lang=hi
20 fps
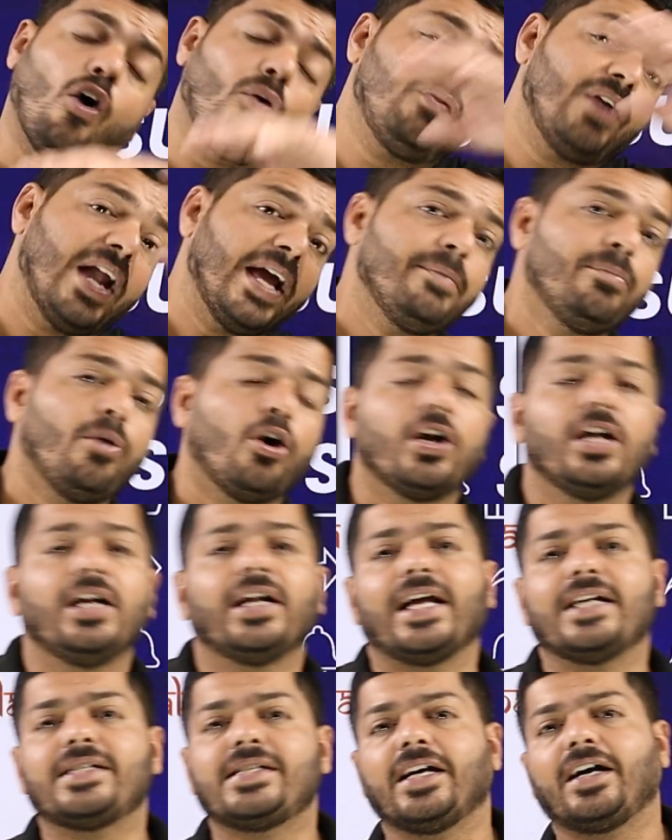ऑफलाइन मॉडल
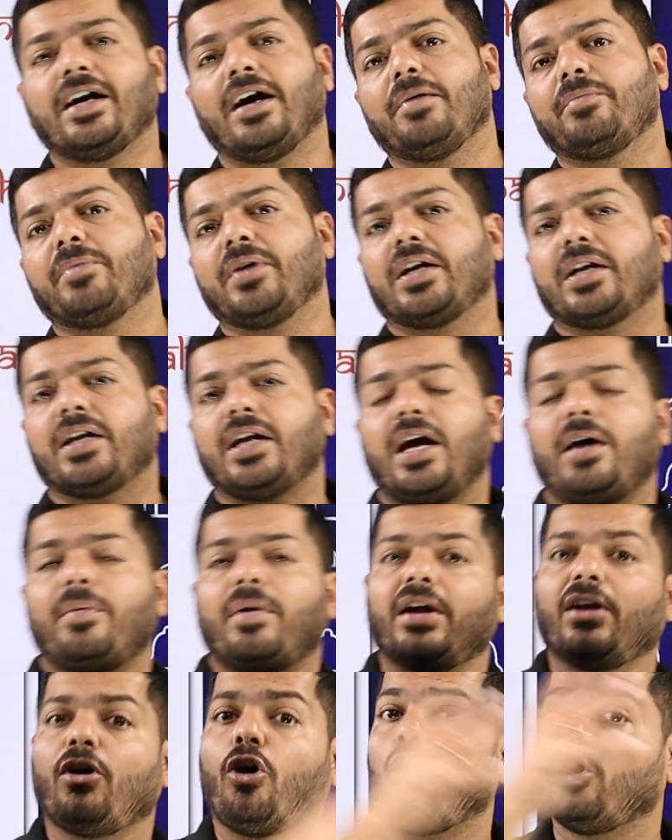कैसे काम कर रहा है
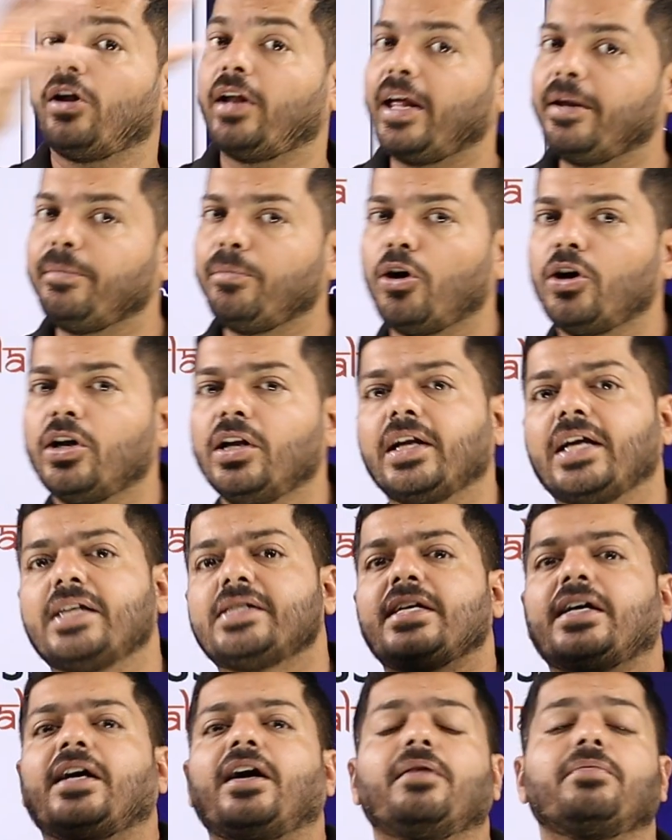हमारा ऑनलाइन मॉडल
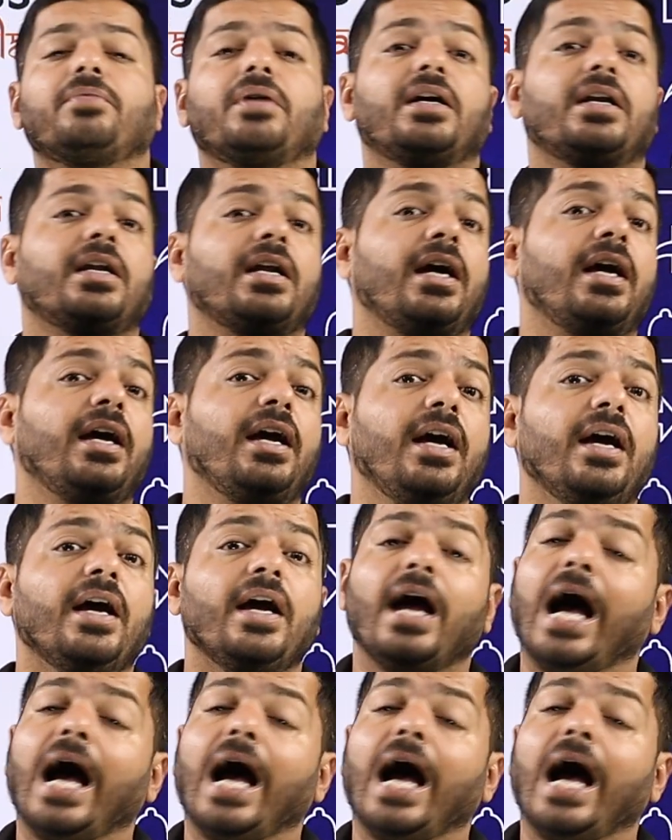कैसे काम कर रहा है